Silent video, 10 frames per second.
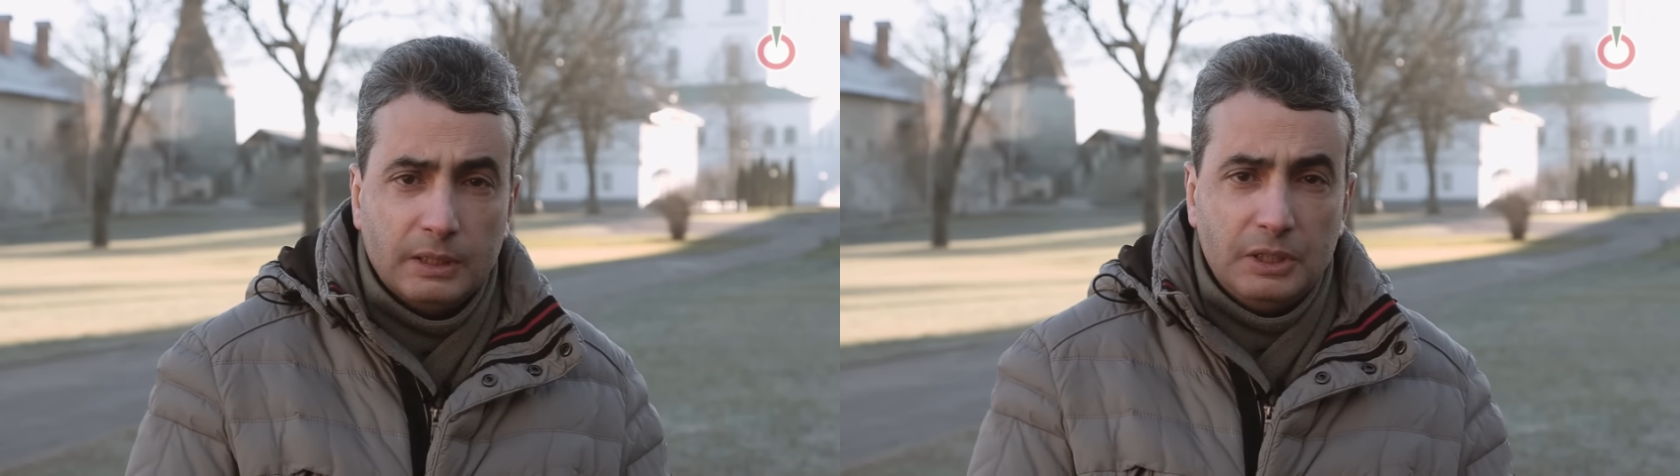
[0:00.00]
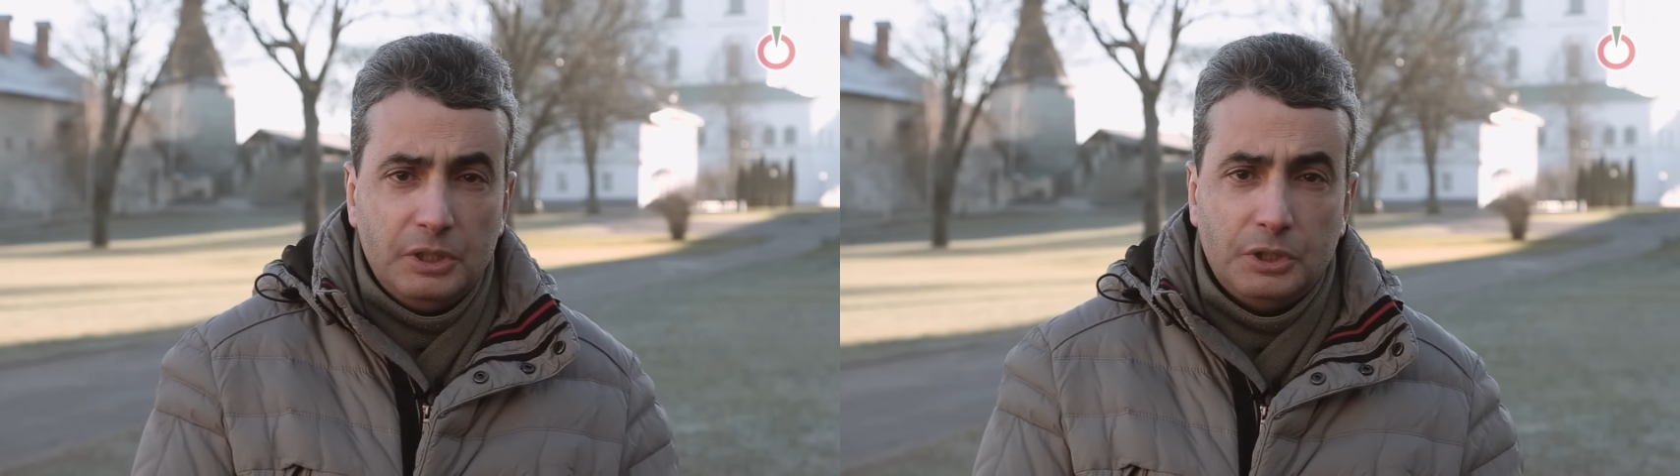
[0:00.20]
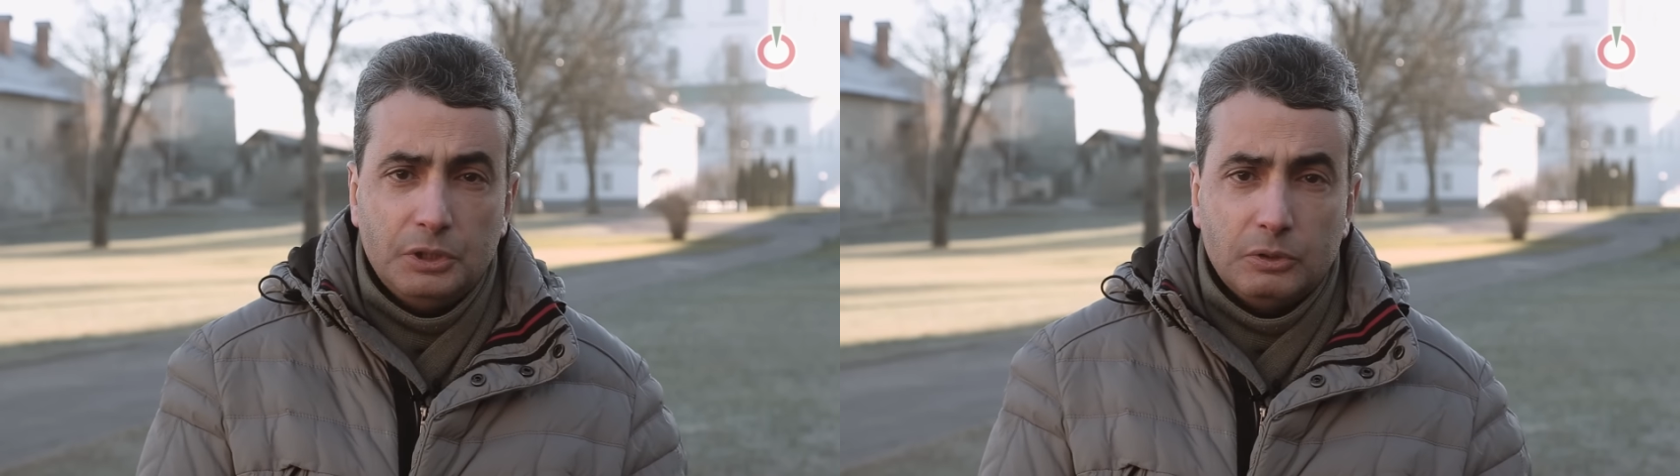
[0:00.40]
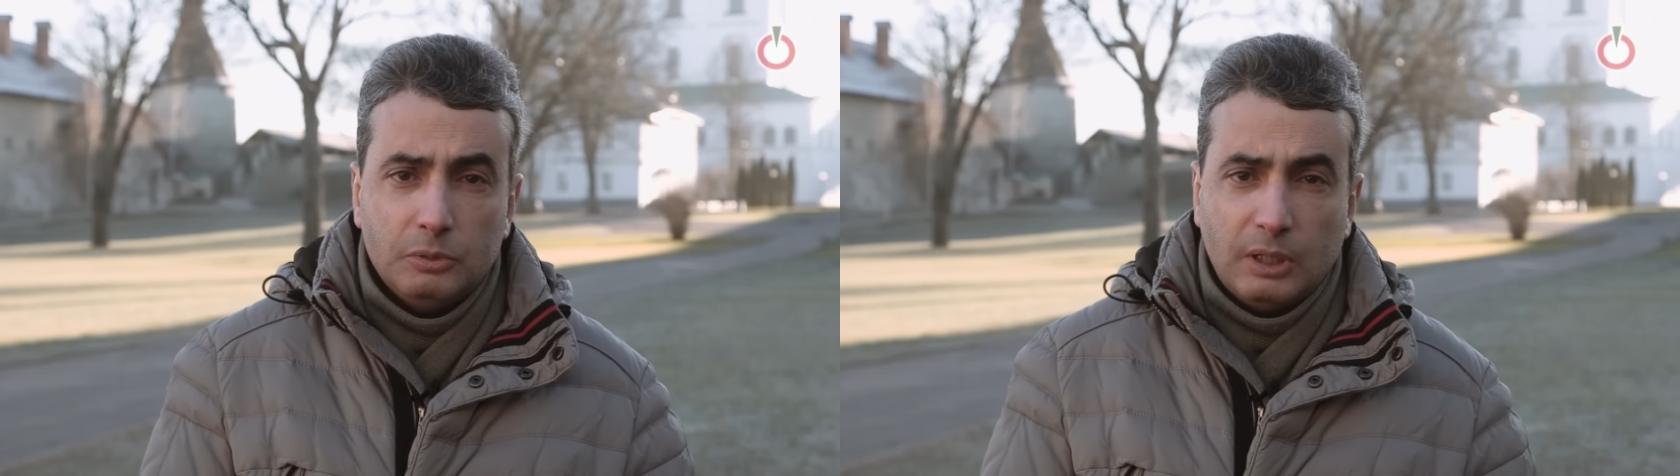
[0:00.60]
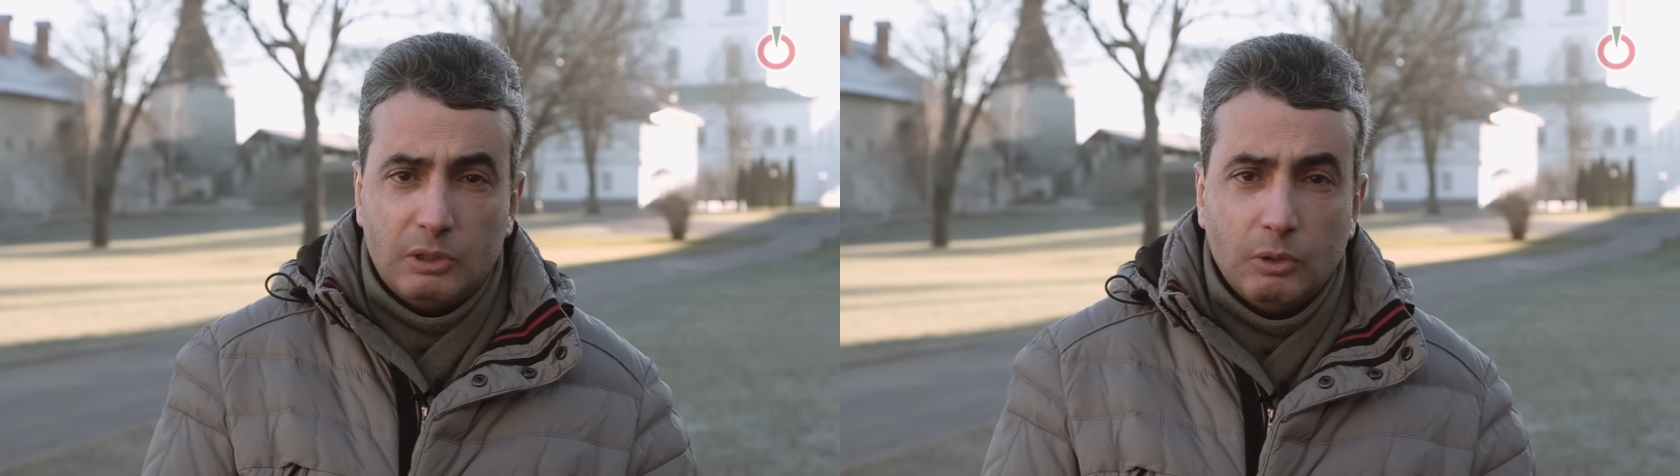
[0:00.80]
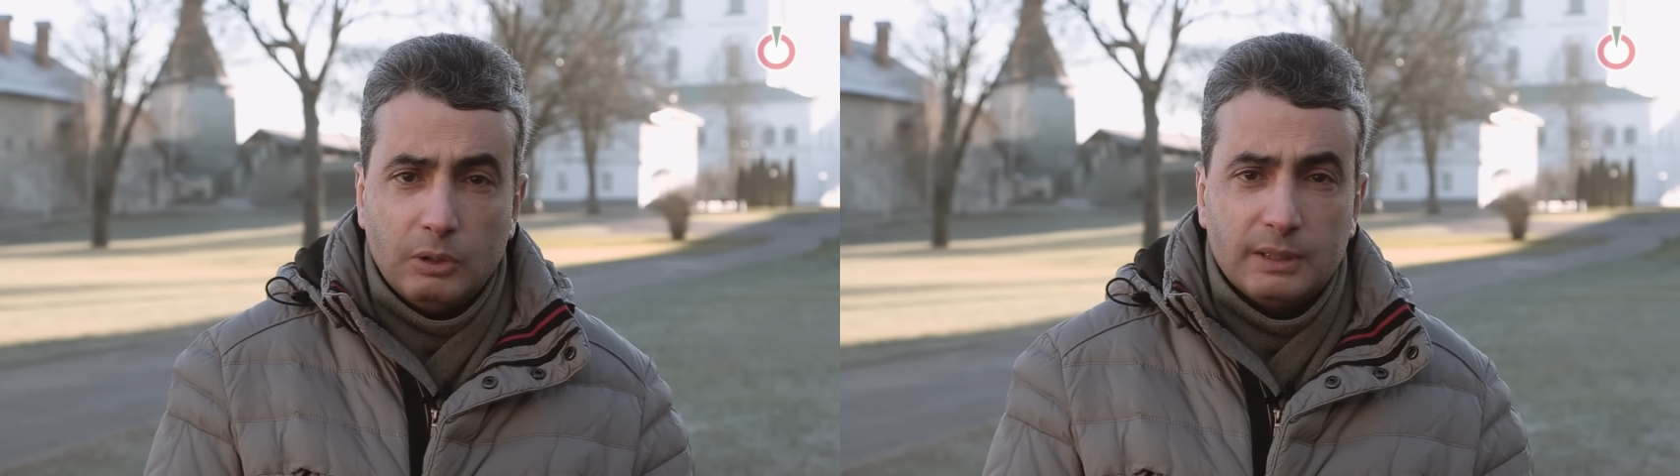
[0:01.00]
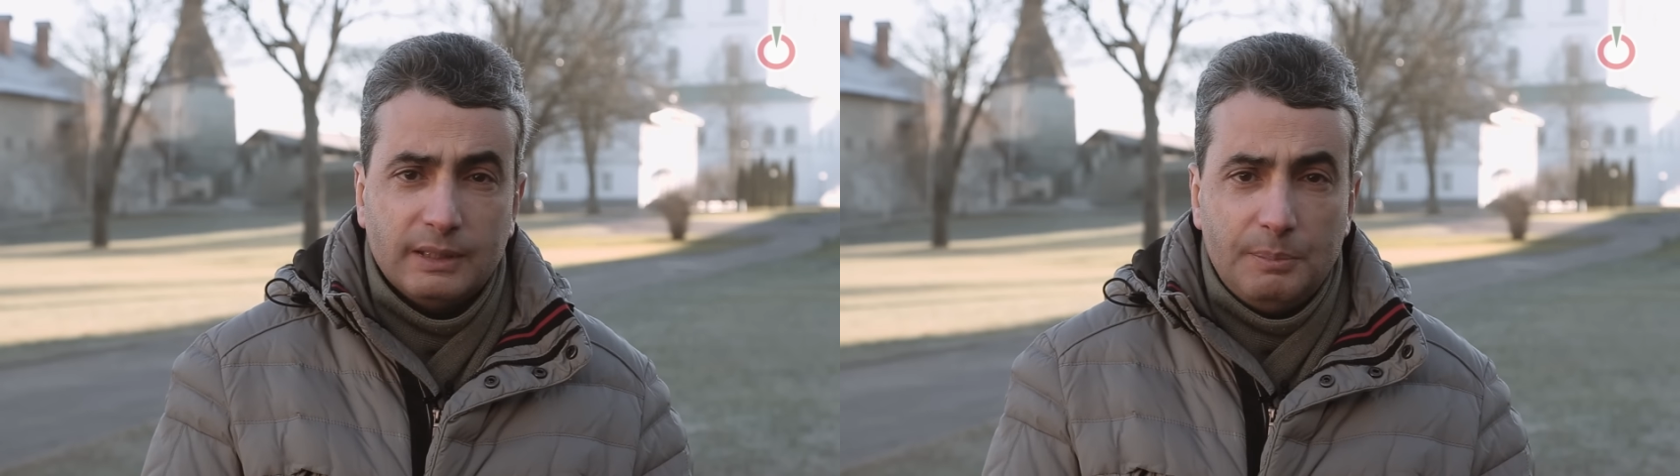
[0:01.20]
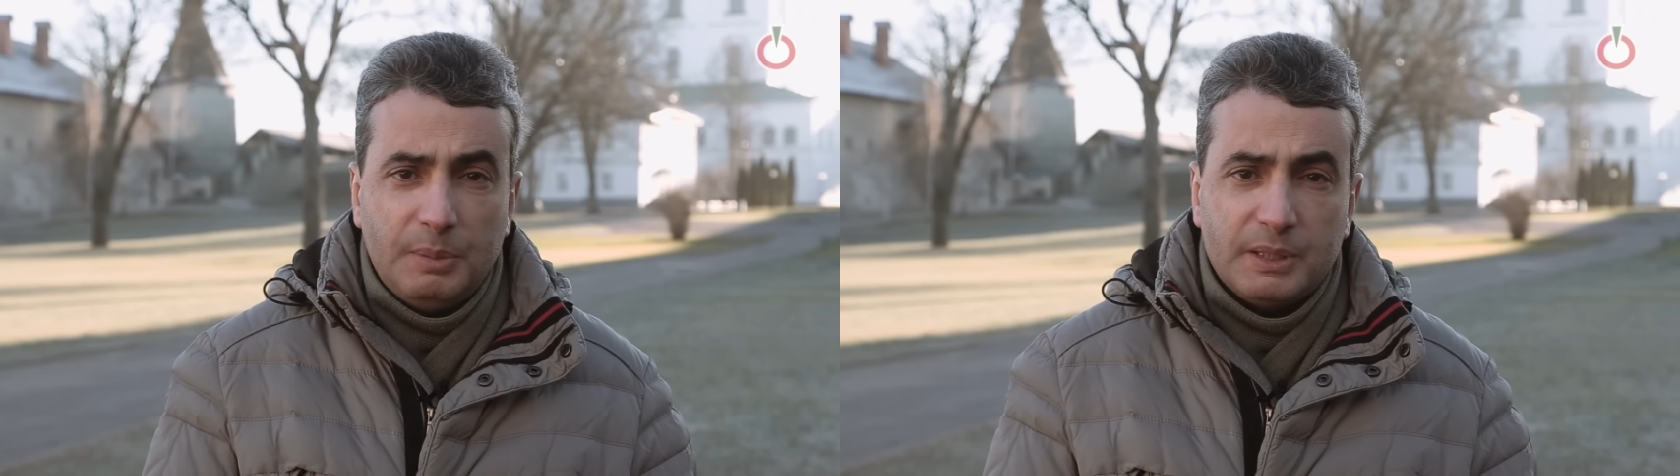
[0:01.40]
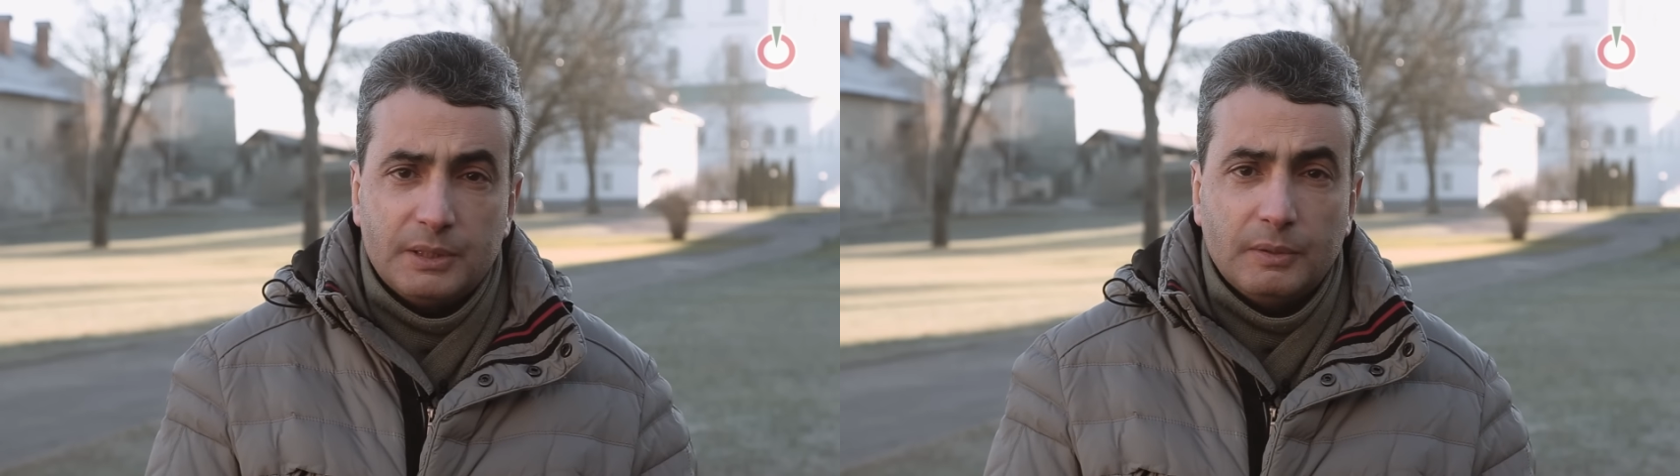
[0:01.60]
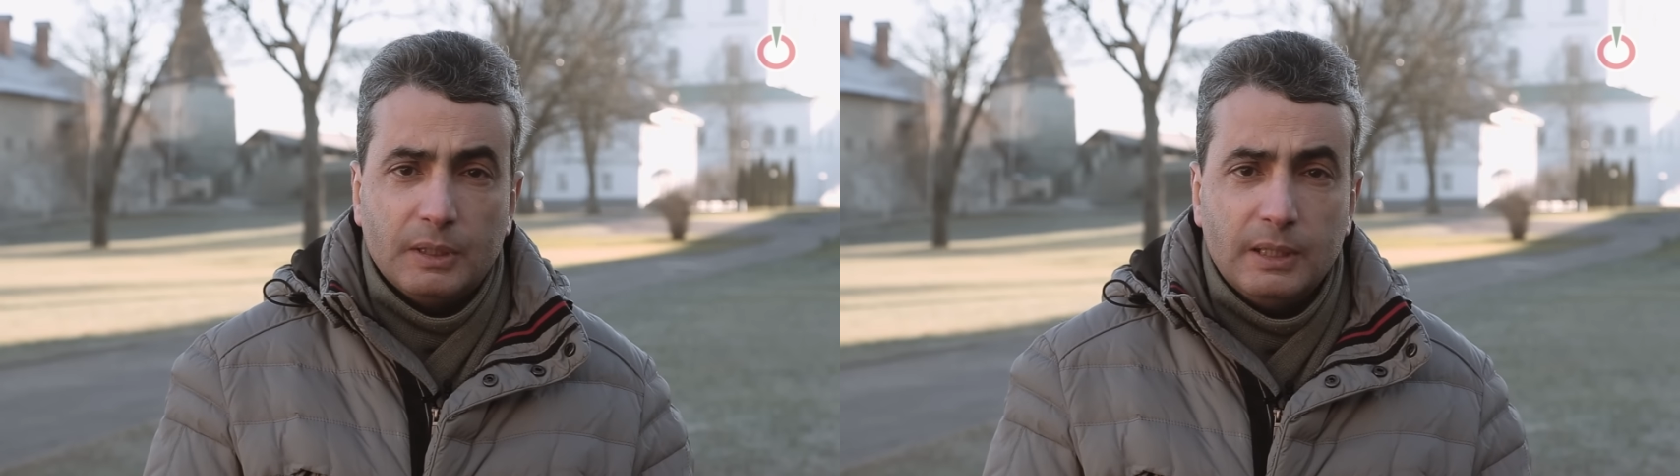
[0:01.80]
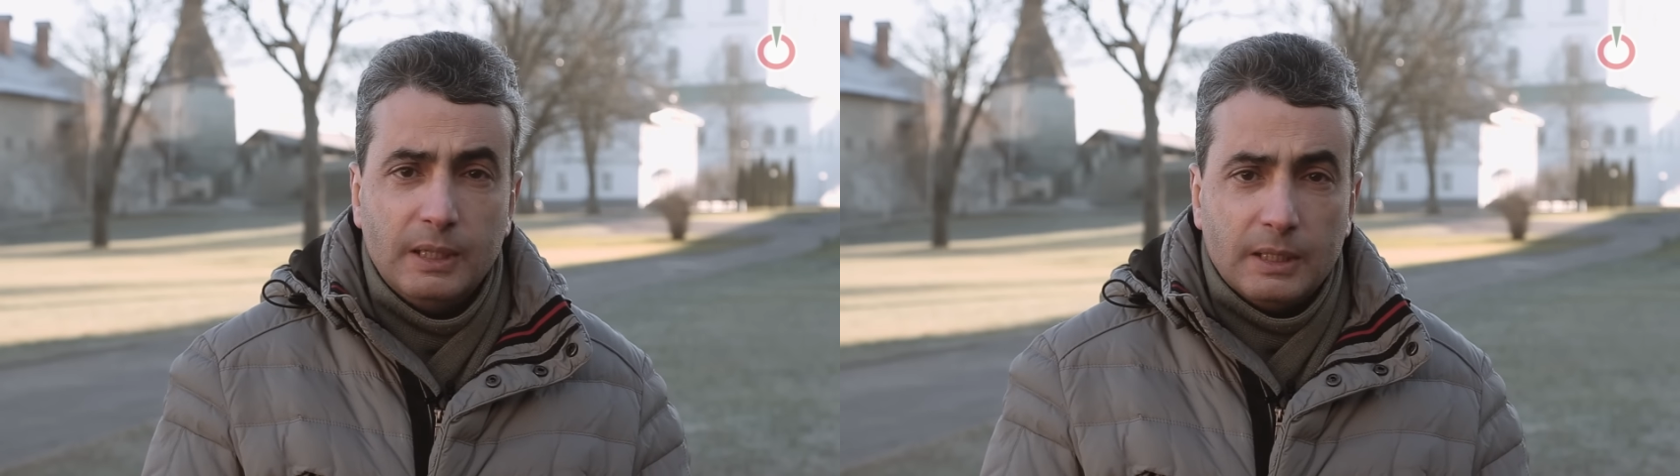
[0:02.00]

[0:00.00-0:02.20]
на нищету, на голод, на бедствие,